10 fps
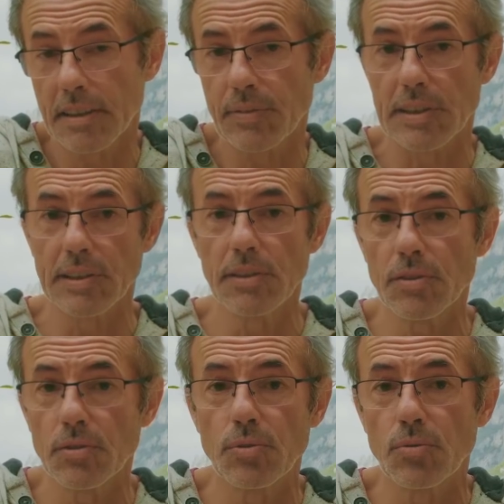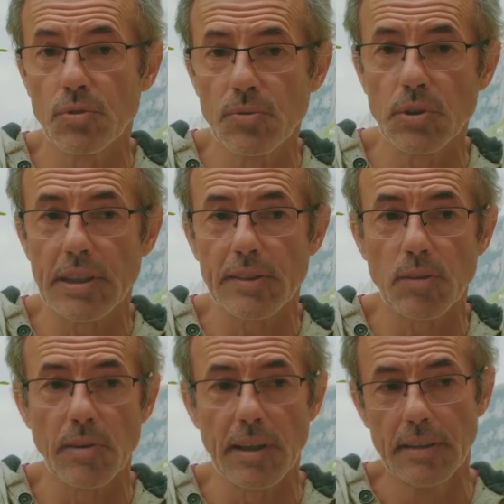c'est très facile, il se situe au niveau de
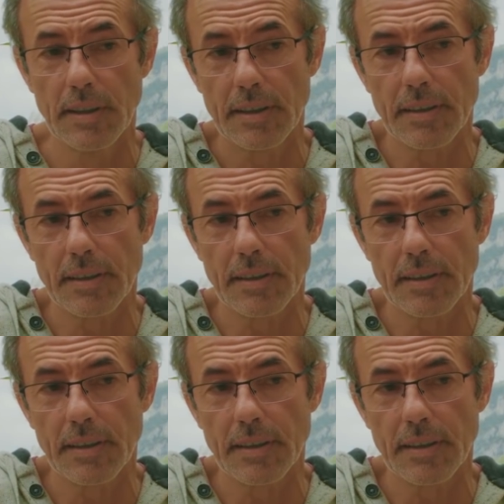l'estomac,